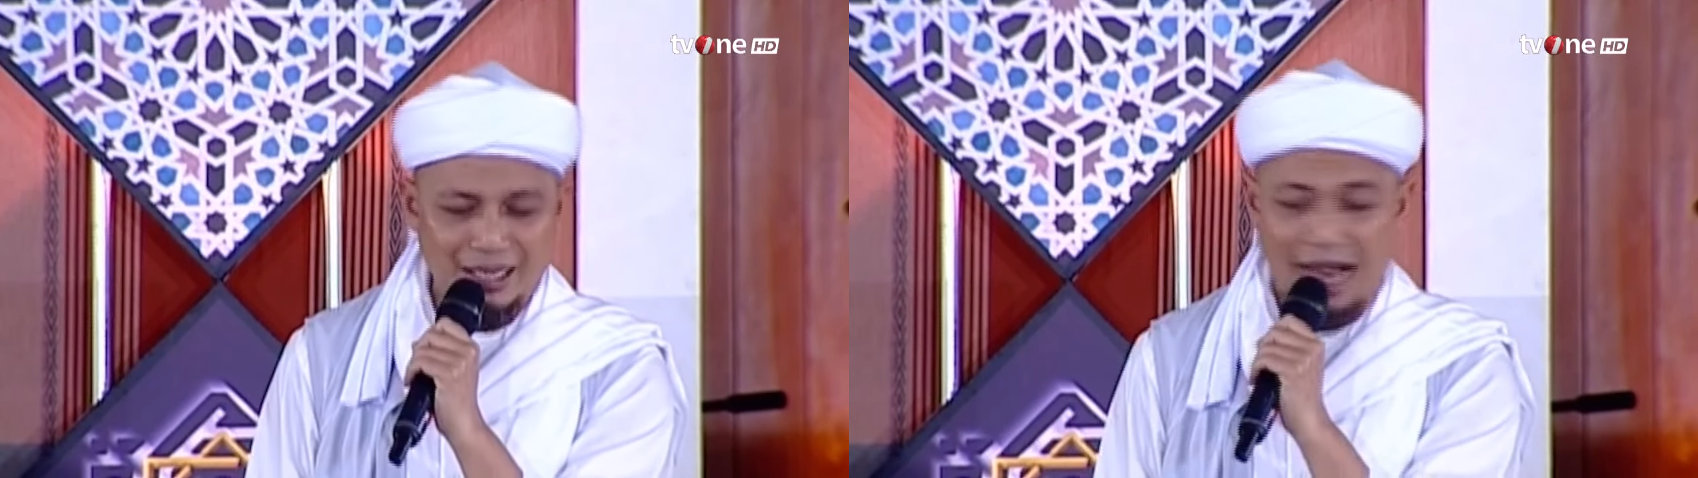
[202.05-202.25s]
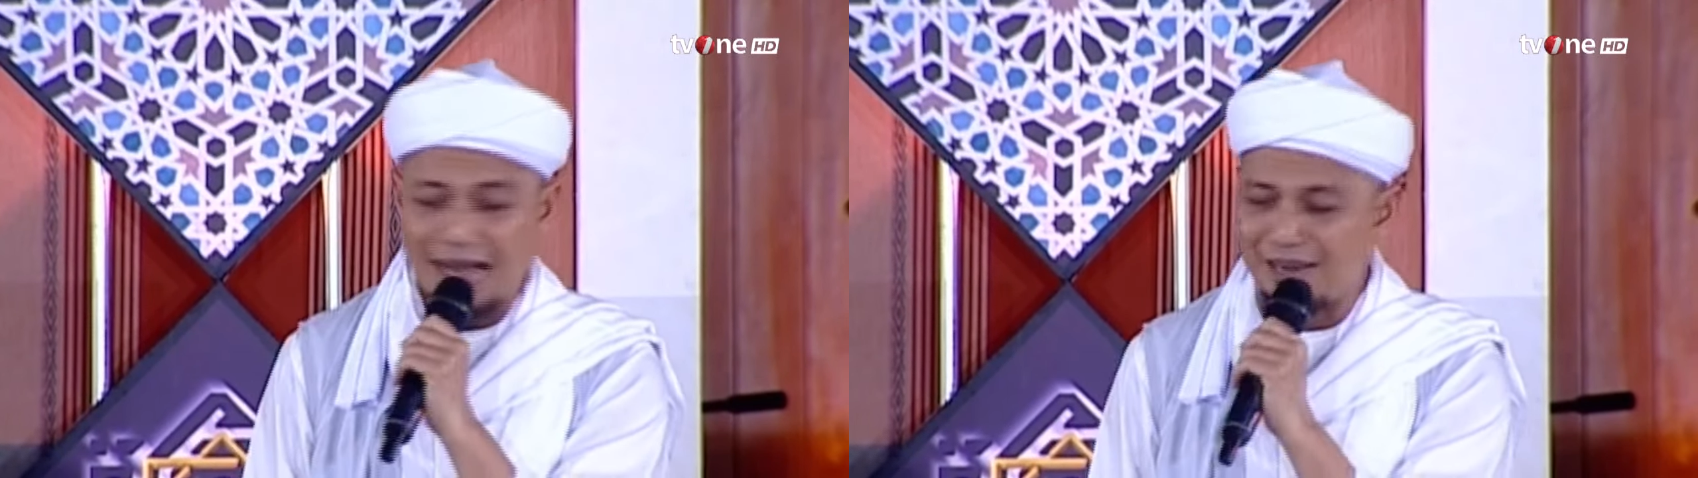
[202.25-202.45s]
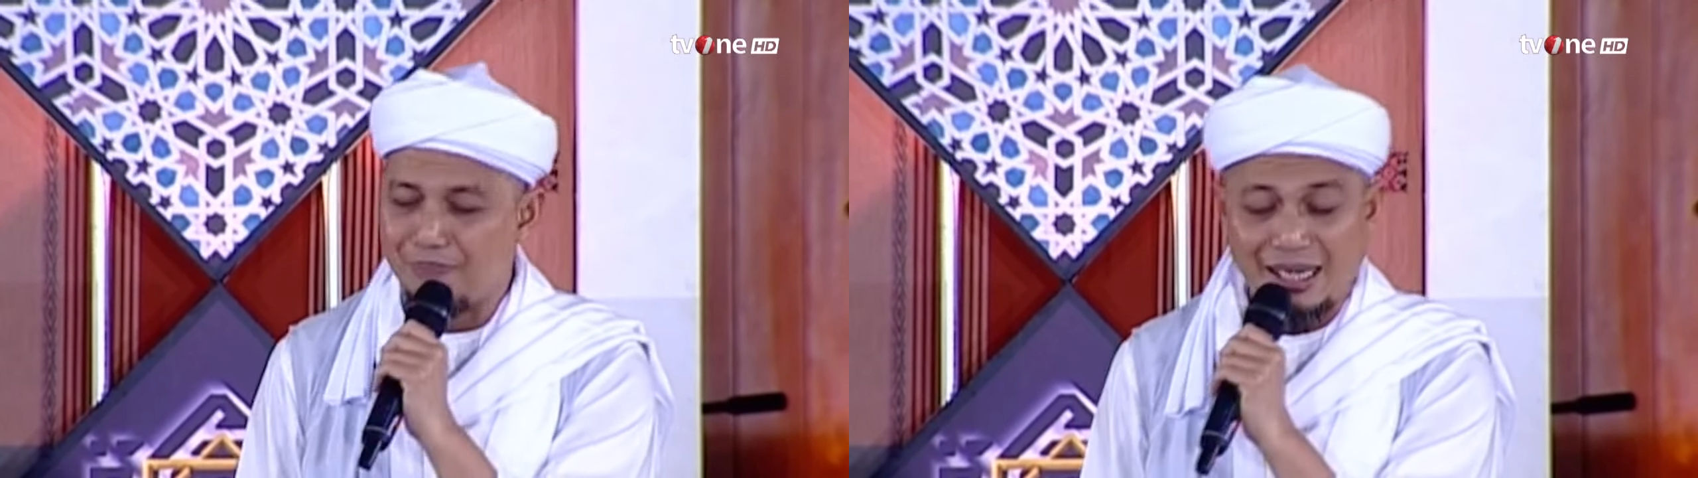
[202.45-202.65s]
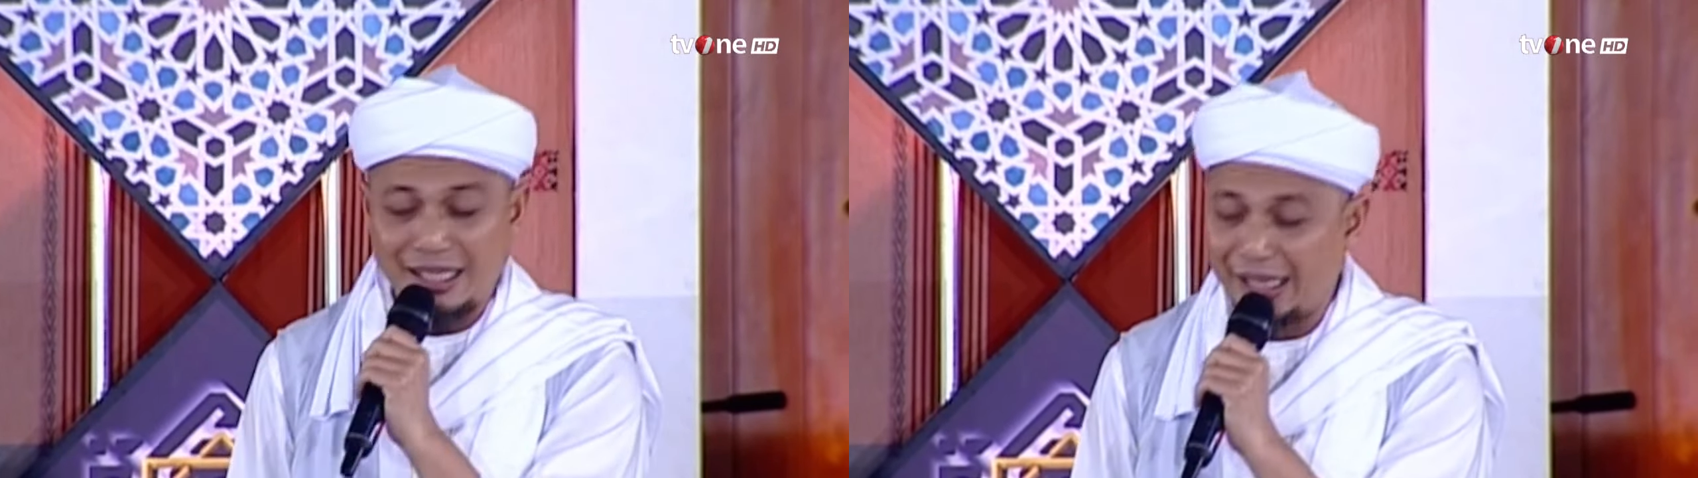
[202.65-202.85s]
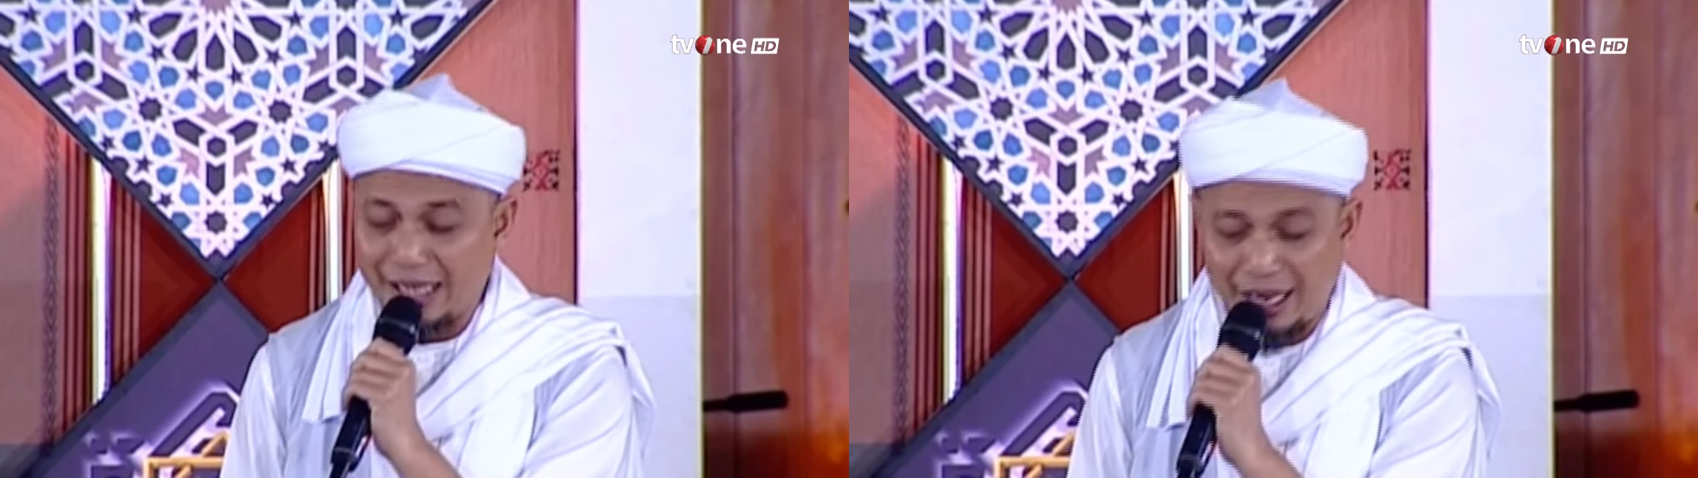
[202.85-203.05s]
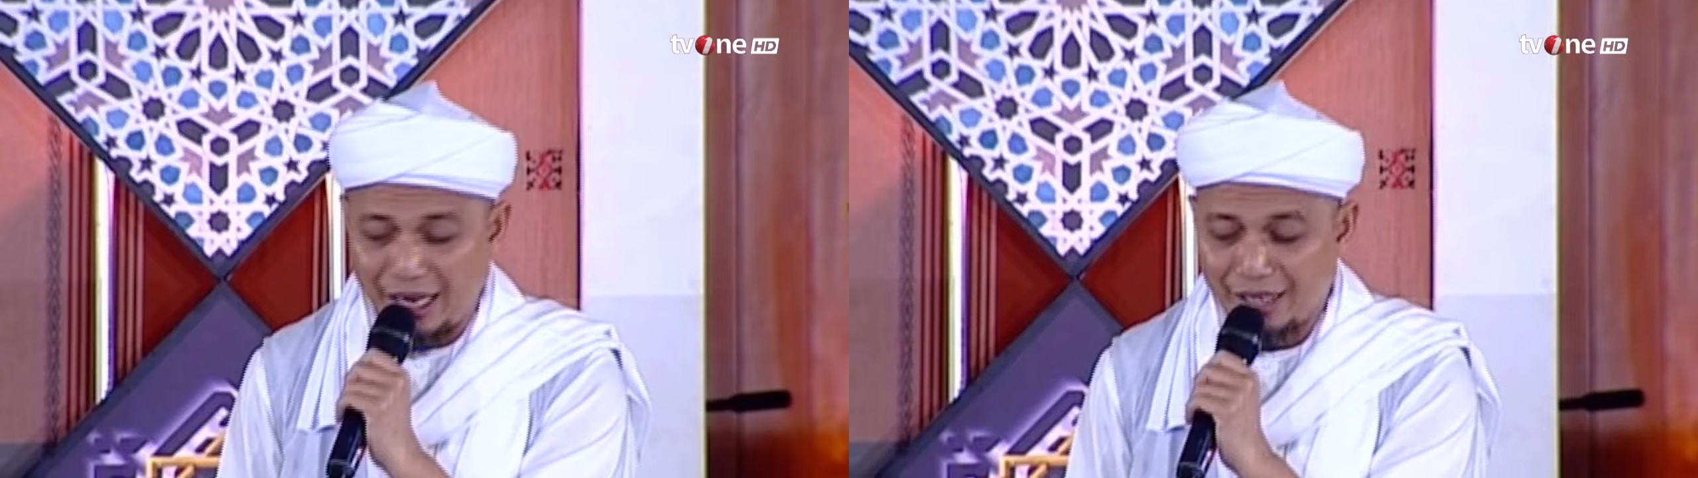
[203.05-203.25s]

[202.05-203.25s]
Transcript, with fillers: nggak ada bandingnya